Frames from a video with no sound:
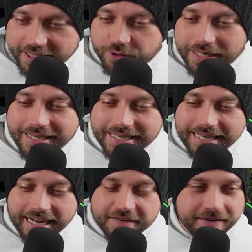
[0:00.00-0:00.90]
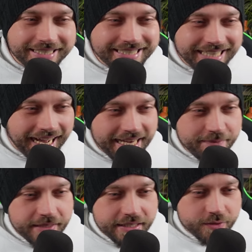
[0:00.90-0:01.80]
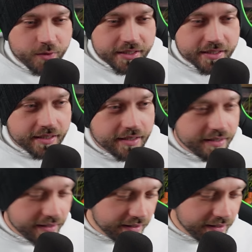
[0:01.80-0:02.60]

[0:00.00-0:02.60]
Der Trailer geht einfach drei Minuten.